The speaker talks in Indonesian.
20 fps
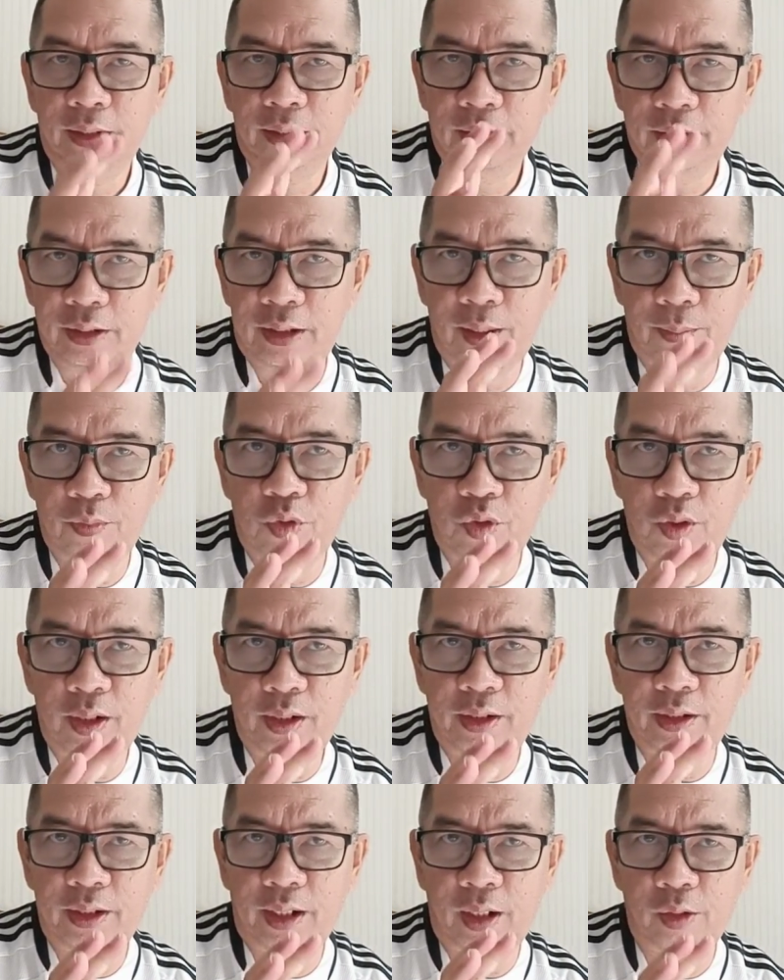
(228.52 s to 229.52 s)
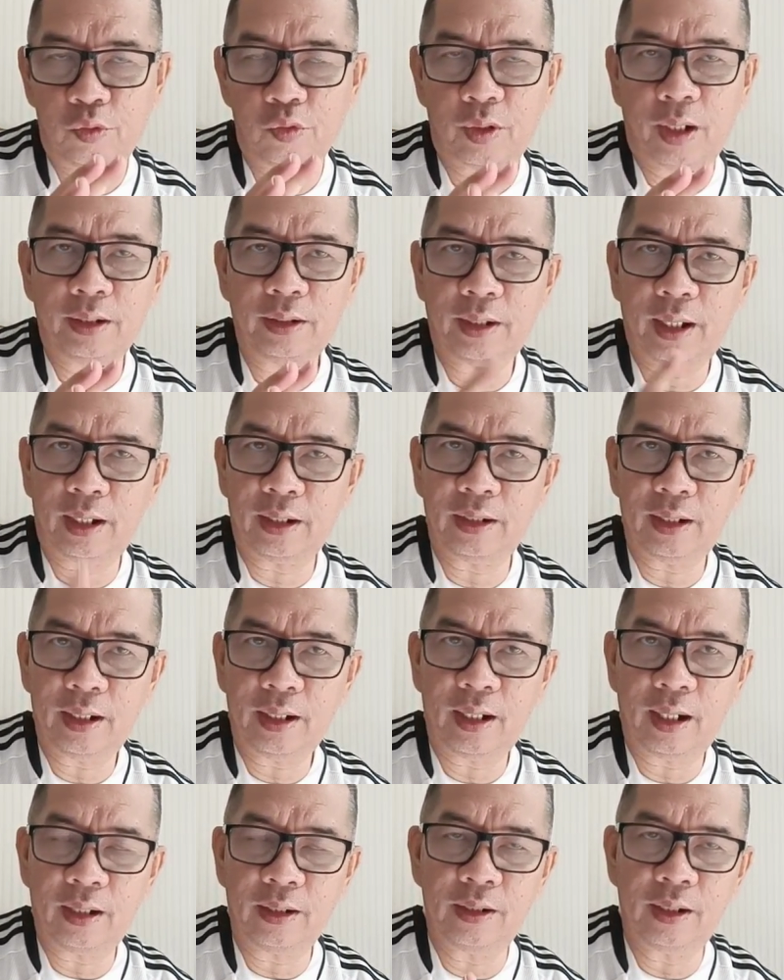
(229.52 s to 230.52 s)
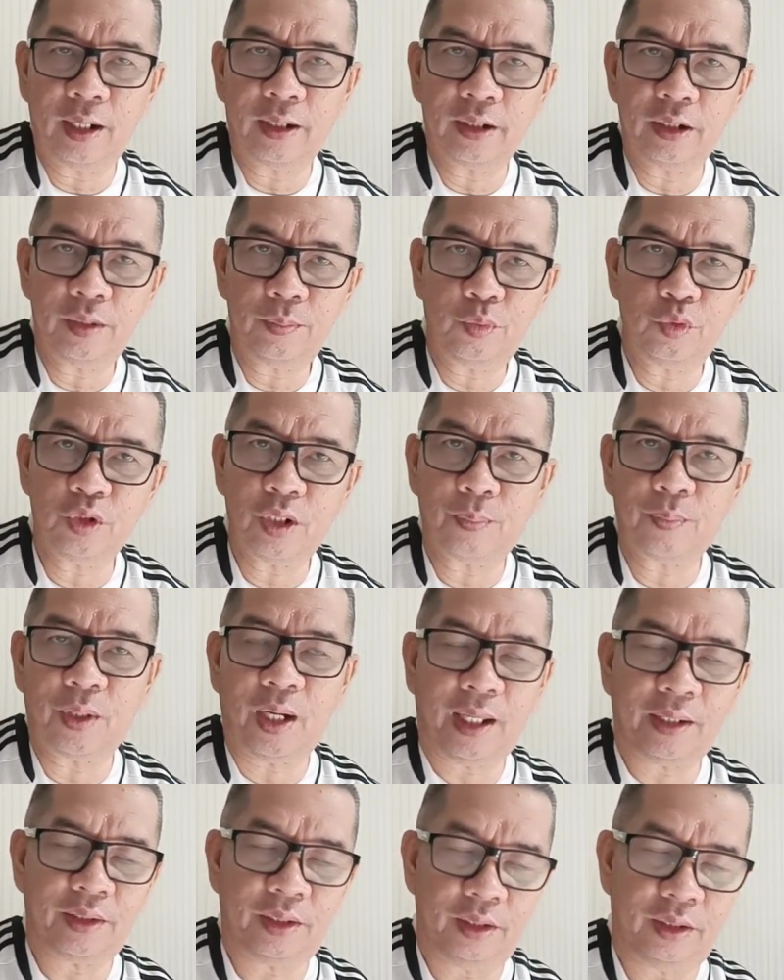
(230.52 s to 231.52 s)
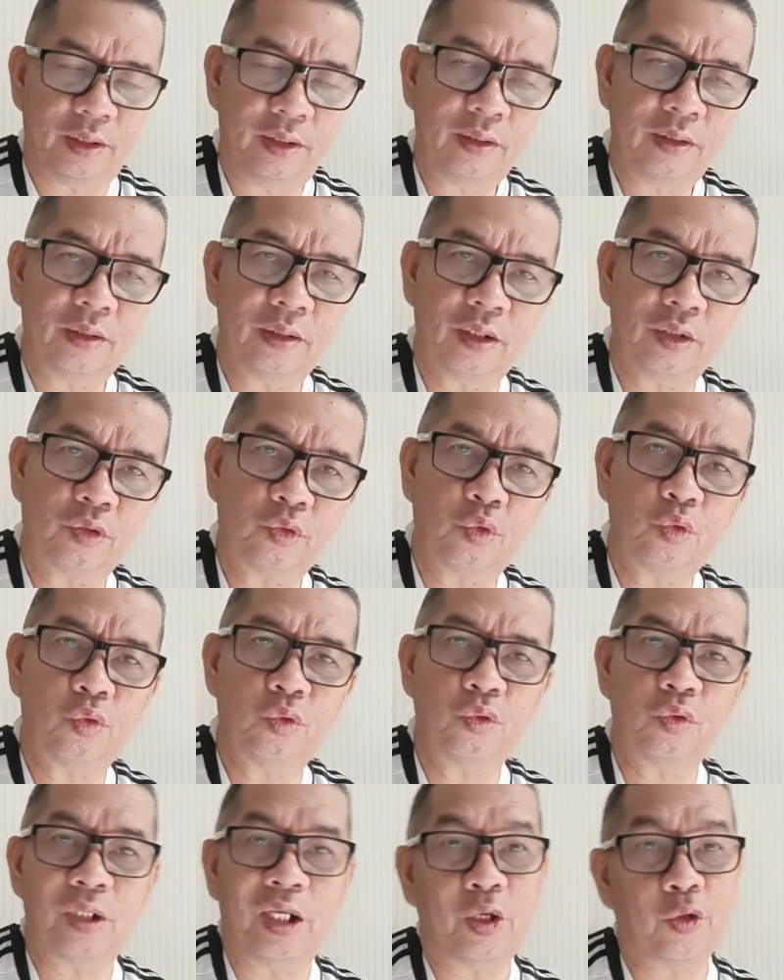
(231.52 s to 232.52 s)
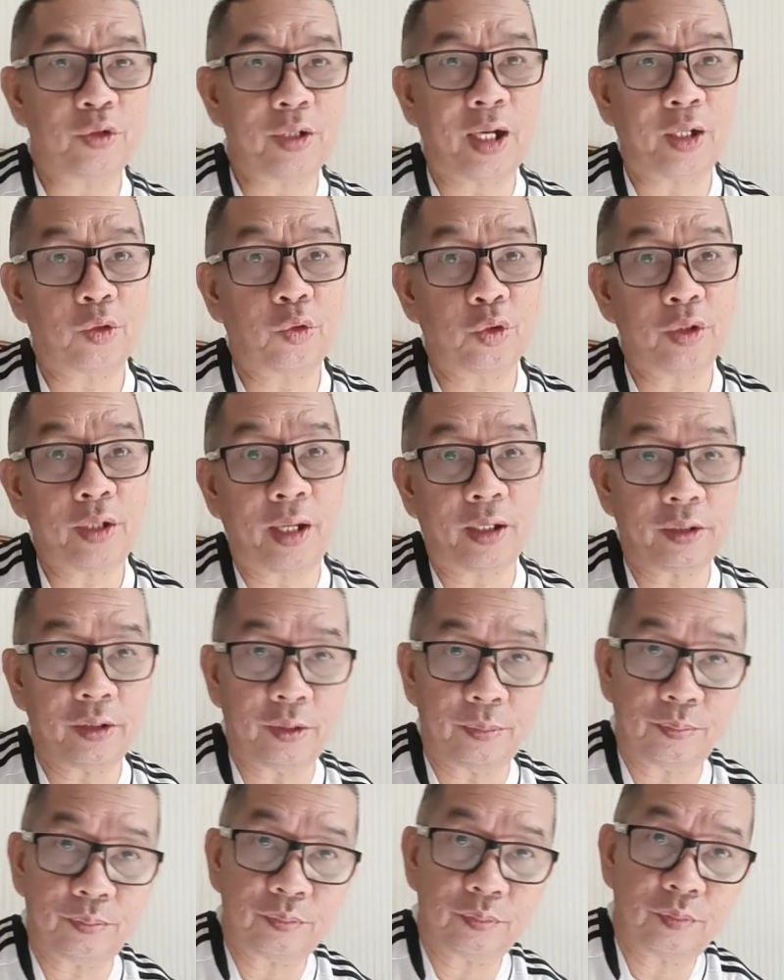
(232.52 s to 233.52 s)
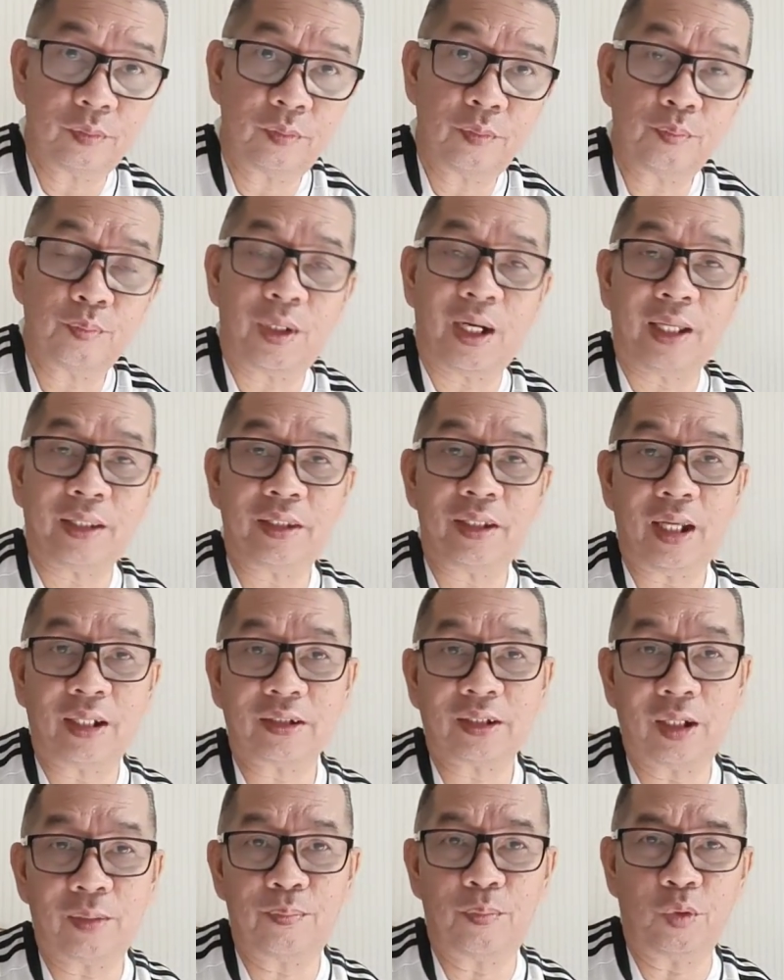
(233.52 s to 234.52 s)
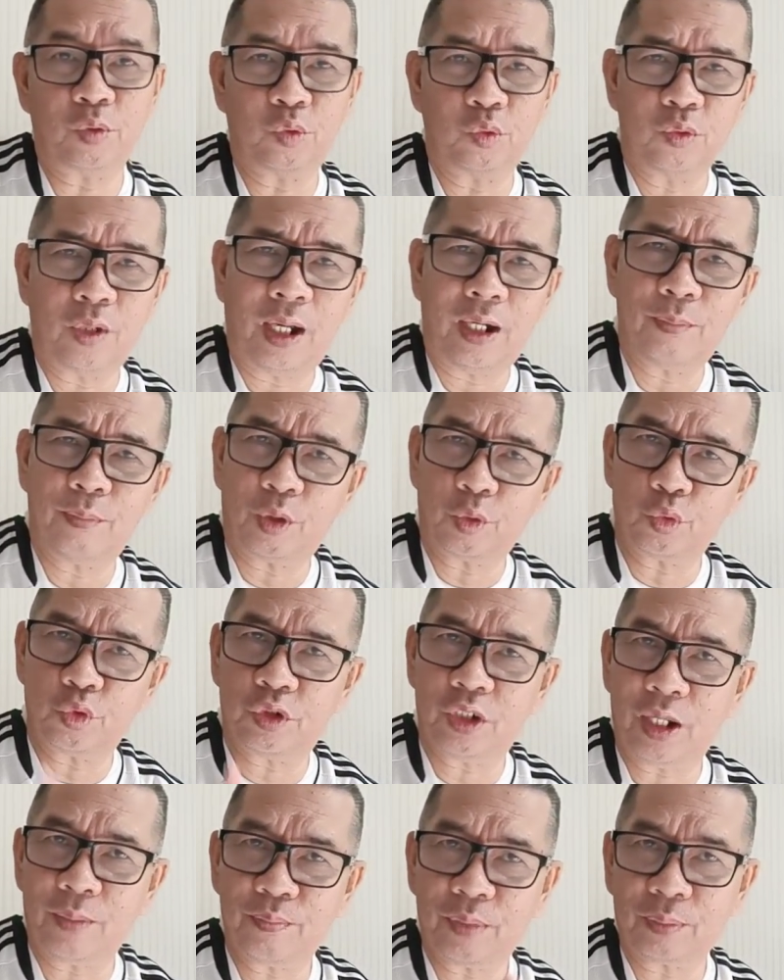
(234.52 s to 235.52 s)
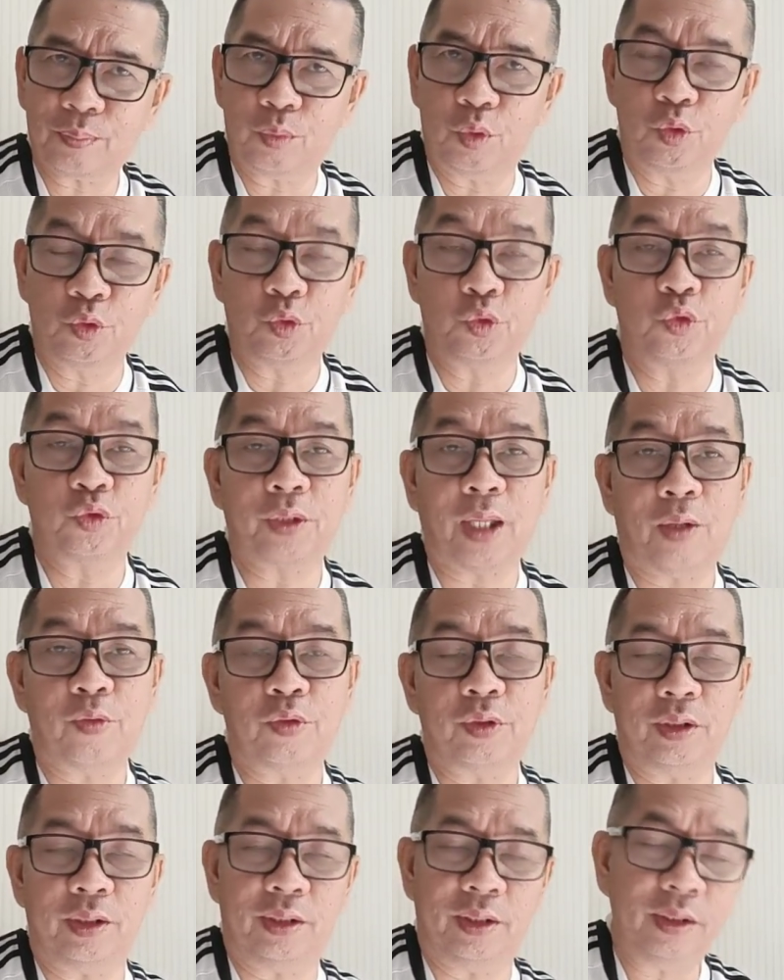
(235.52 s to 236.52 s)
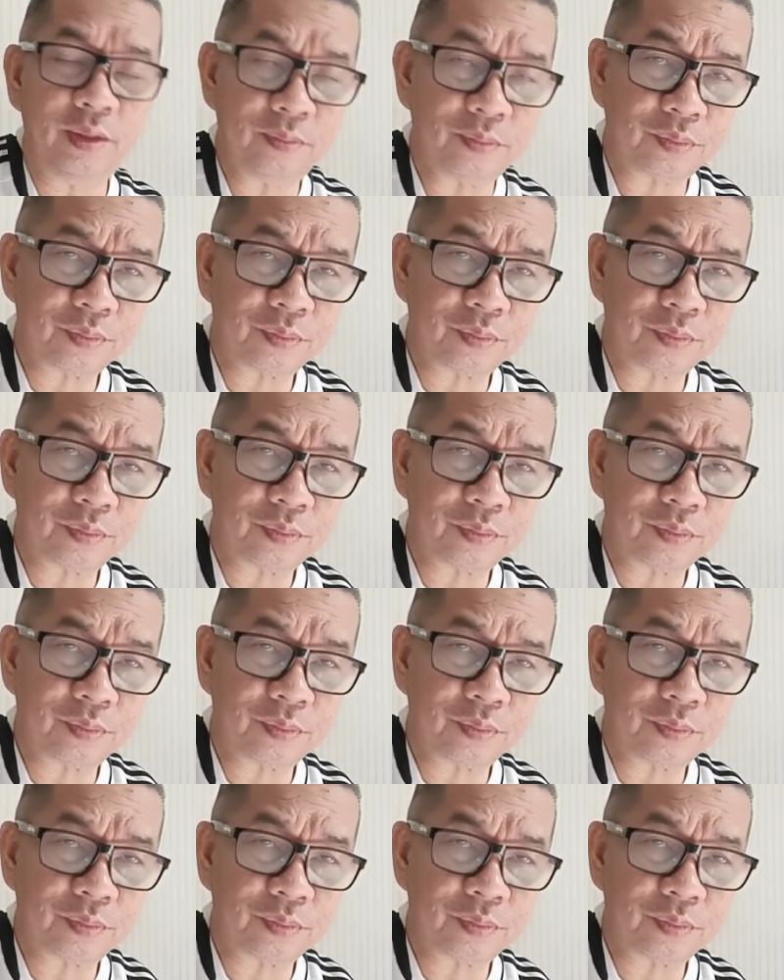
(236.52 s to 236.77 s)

Tidak boleh diragukan karena Al Hilal ini punya pelatih itu Leonardo Yardim, pelatih asal Portugal berusia 47 tahun ini